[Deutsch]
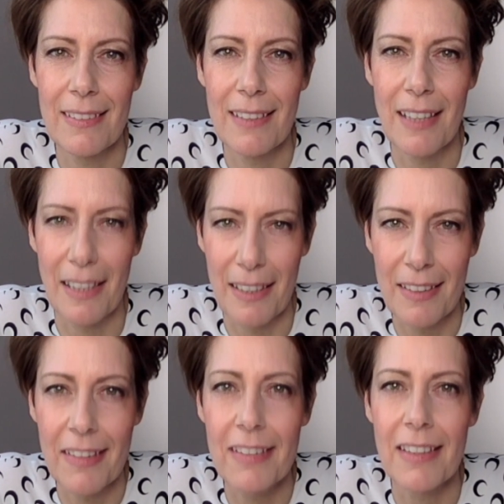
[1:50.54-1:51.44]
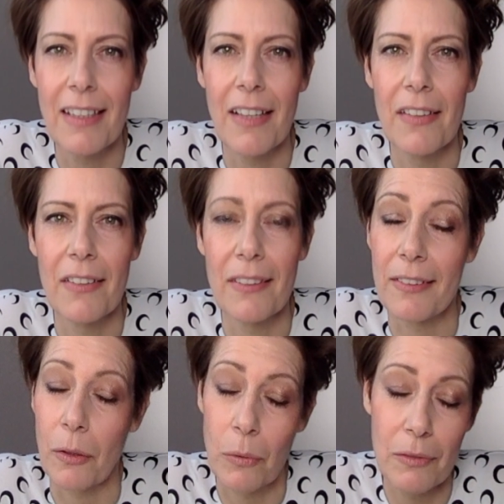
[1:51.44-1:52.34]
klärt sich dann alles. Es
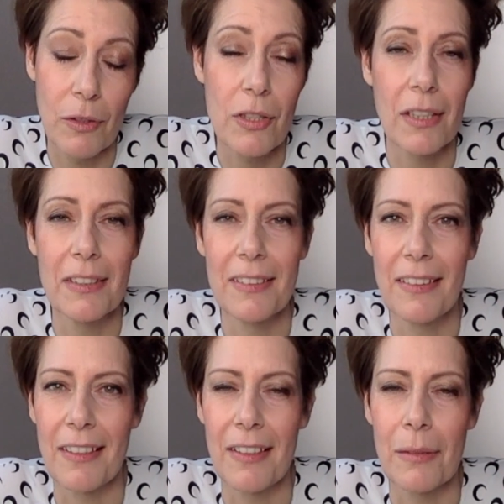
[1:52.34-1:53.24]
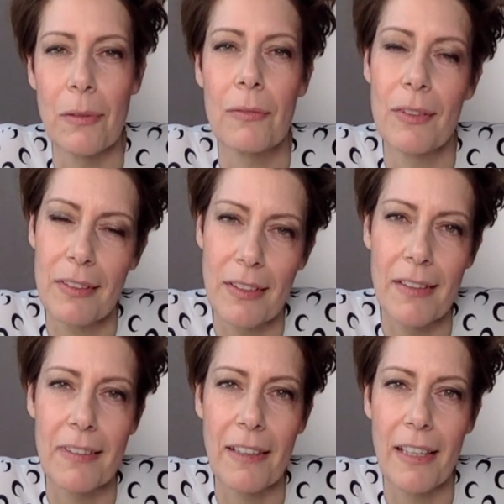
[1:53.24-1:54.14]
dauert wahrscheinlich eine Zeit, aber es wird sich
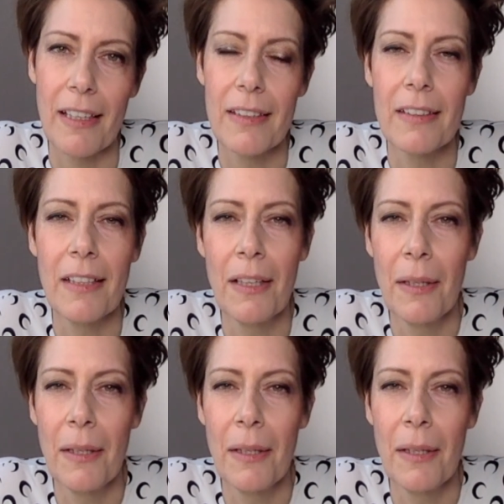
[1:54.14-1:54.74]
alles klären.